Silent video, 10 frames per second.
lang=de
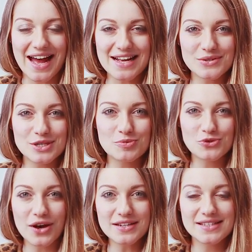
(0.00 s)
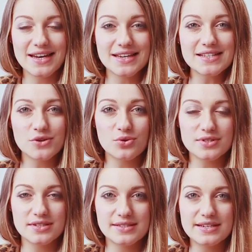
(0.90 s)
Also das bedeutet, dein
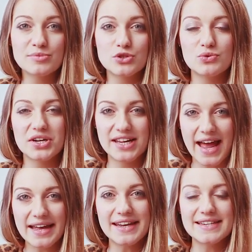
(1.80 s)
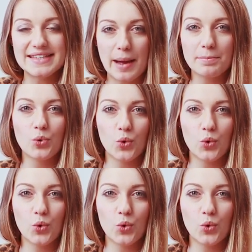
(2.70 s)
riesengroßes Ziel musst du in kleine Etappen